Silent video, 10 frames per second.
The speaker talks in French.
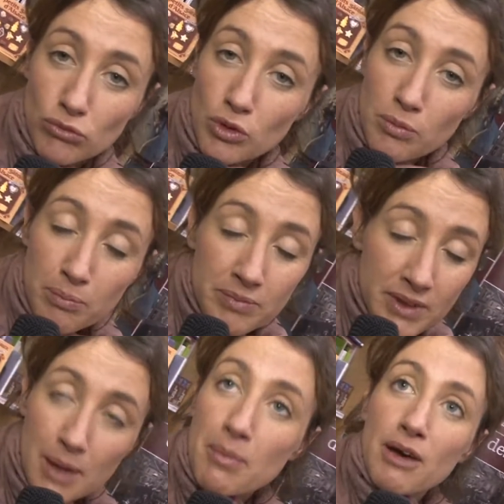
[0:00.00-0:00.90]
une
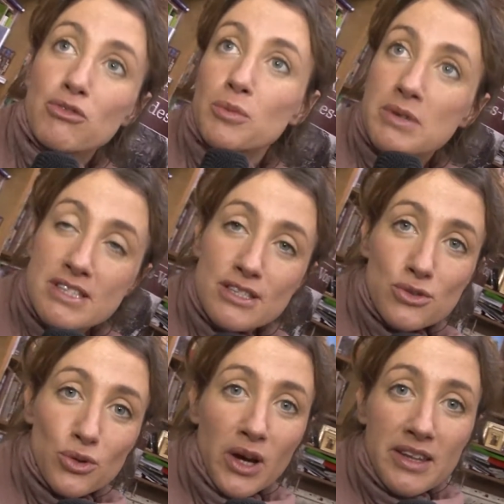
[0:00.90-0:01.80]
très brève comédie
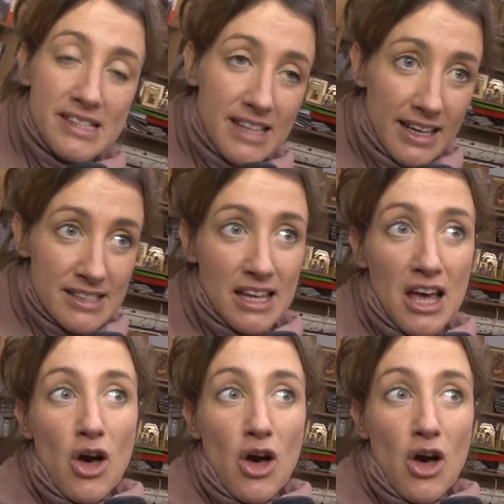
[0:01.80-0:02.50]
sur un désastre,